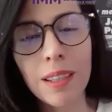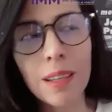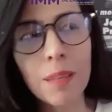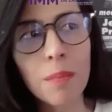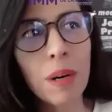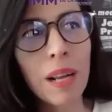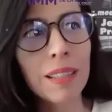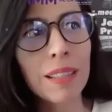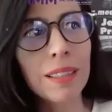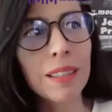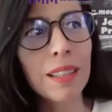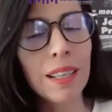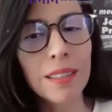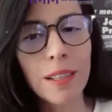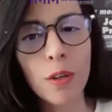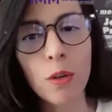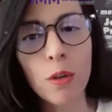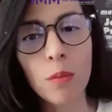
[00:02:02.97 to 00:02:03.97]

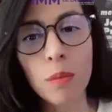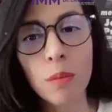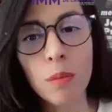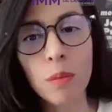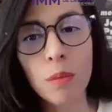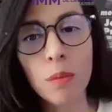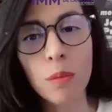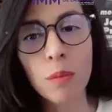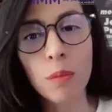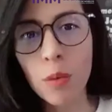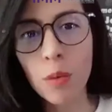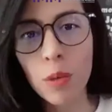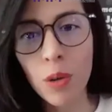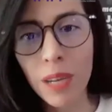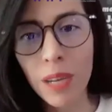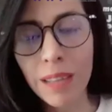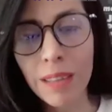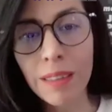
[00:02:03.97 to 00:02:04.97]
prácticas de convivencia no
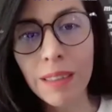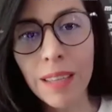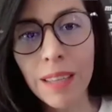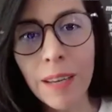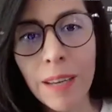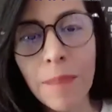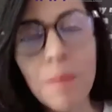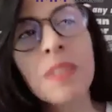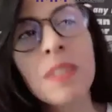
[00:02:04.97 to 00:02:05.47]
violenta.